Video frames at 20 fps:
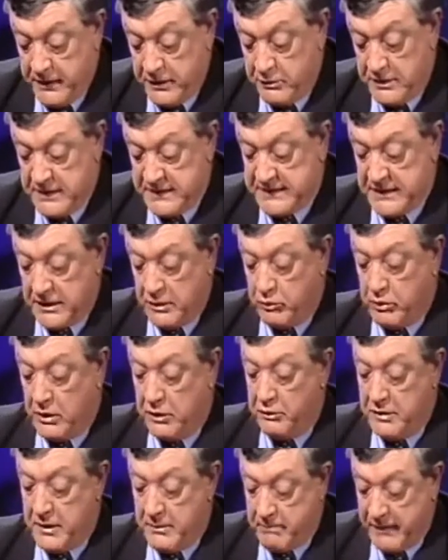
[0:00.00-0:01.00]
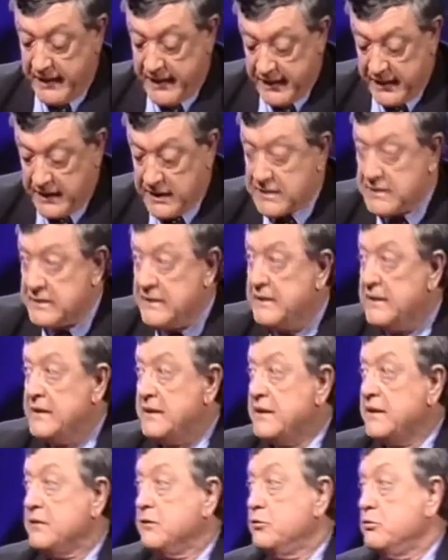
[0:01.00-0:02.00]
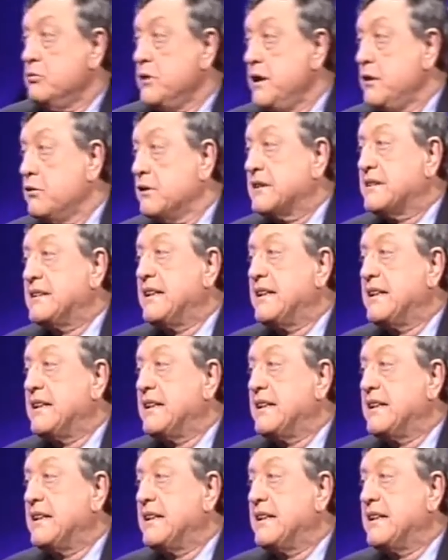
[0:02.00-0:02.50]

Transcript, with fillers: Pero este juego de parejas, unido a